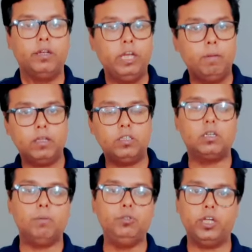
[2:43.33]

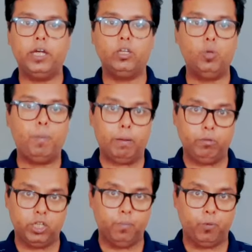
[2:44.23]
নির্বাচন কমিশনের কিন্তু
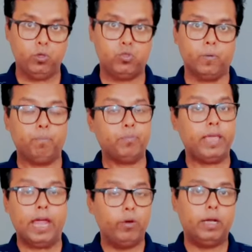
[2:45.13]
পারমিশন প্রয়োজন
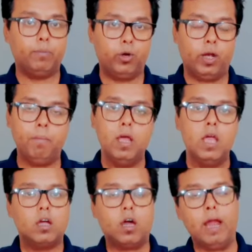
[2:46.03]
কেন এটা বললাম
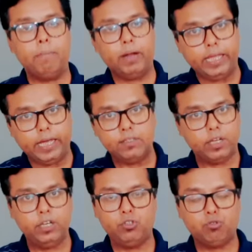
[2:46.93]
কারণ আমরা
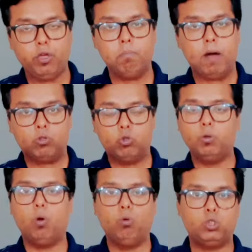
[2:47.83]
দেখেছি নিশ্চয়ই
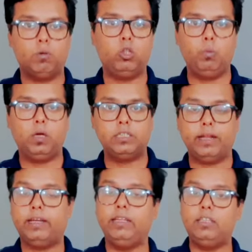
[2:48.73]
মাধ্যমিক ও উচ্চ মাধ্যমিকে
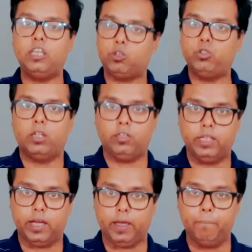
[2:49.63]
যারা কৃতি
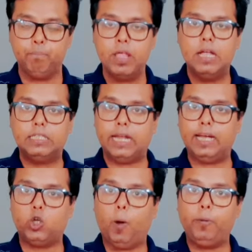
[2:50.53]
ছাত্রছাত্রী থাকে
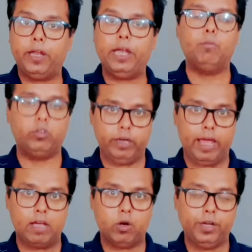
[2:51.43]
যারা টপ টেনের মধ্যে
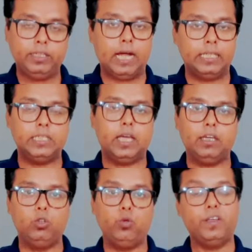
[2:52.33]
র্যাঙ্ক করে তাদেরকে
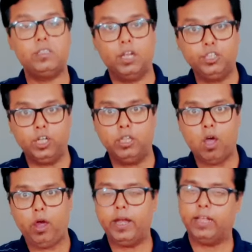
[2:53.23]
কিন্তু ফেসিলেশন
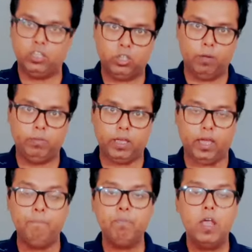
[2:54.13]
দেওয়া হয় রাজ্যের তরফ
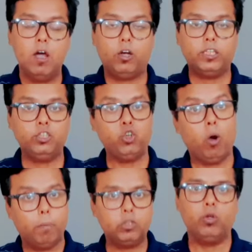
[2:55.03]
থেকে অর্থাৎ
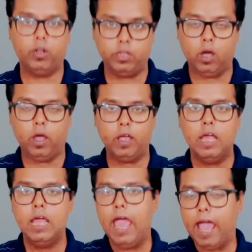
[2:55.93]
সম্বর্ধনা দেওয়া হয়
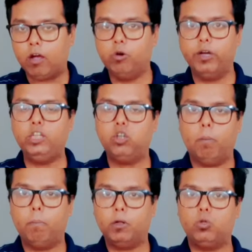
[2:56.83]
এখন এই
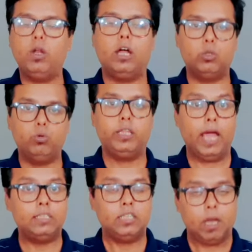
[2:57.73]
সম্বর্ধনা আদৌ
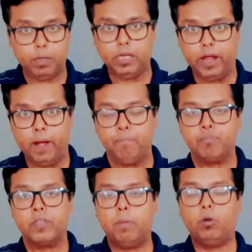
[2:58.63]
দেওয়া যাবে কি না
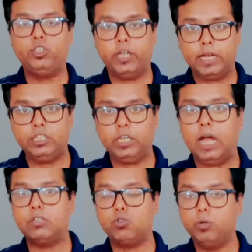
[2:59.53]
এবং সেটা সেই
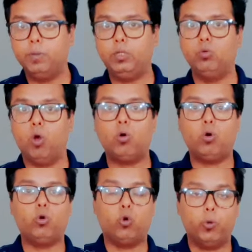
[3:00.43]
আচরণবিধি
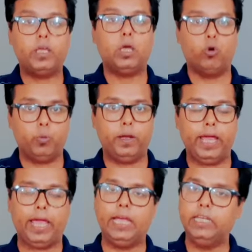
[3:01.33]
উল্লঙ্ঘন করবে কি করবে
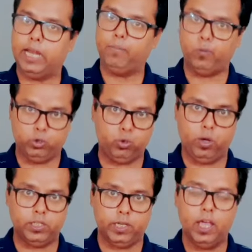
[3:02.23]
না এই নিয়ে একটা প্রশ্ন
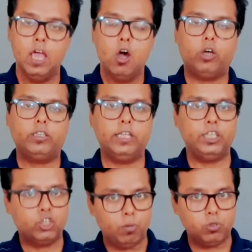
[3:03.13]
আছে অর্থাৎ
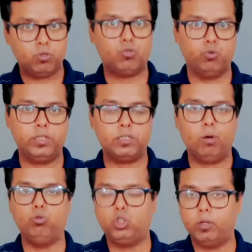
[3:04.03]
যে সমস্ত
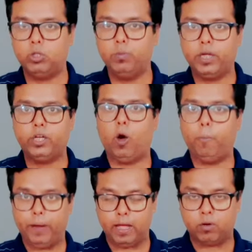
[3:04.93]
স্টুডেন্টসরা উচ্চ মাধ্যমিকে
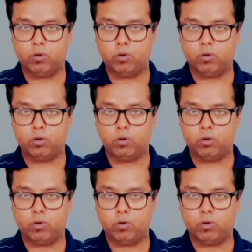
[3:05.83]
টপ র্যাঙ্ক